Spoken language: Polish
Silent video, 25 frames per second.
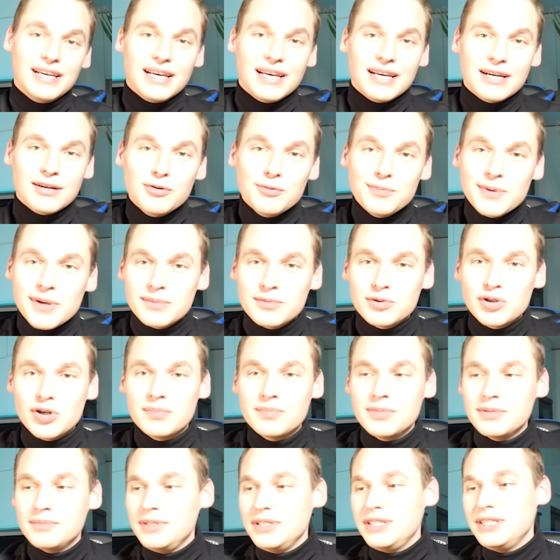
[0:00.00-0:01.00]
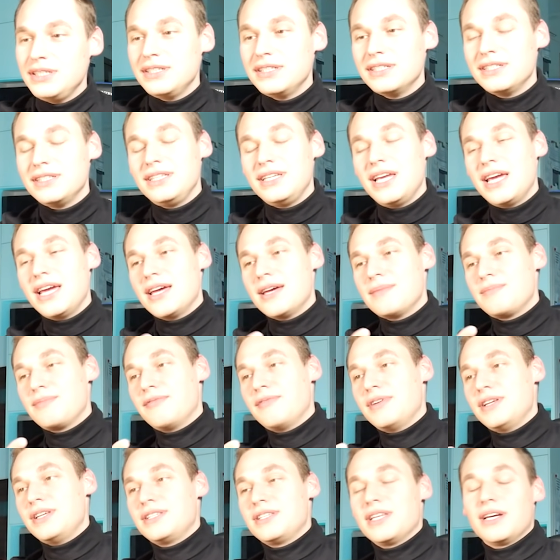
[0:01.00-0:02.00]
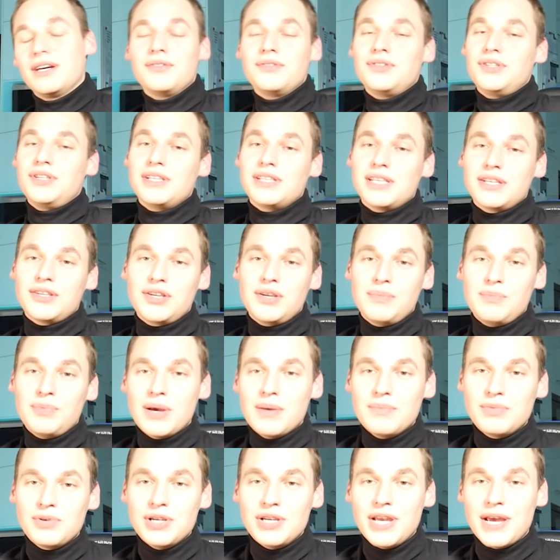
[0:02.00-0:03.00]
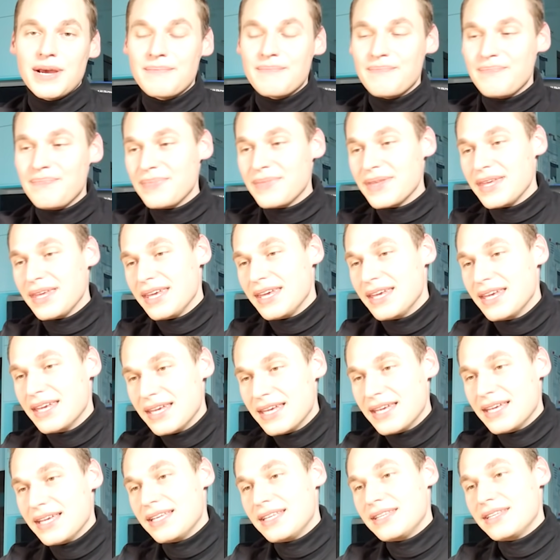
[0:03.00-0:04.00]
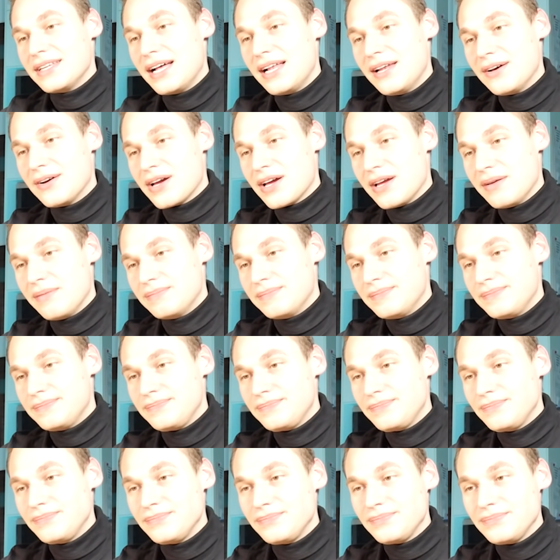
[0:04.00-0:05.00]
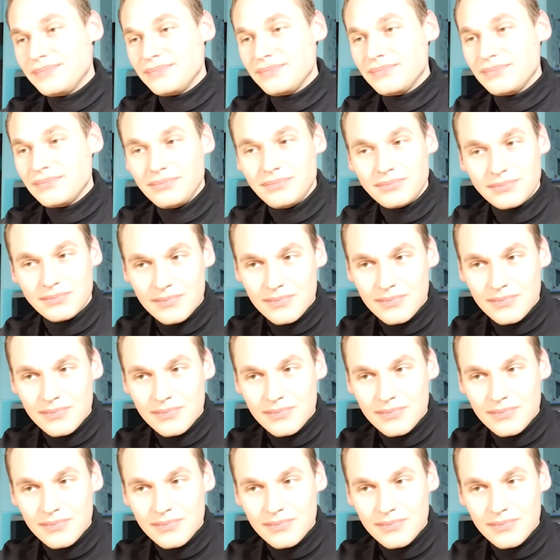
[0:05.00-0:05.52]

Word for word: głupio byłoby mi nie powiedzieć tego, czy się zaszczepiłem, czy nie. No ale okej. Okay. Mm.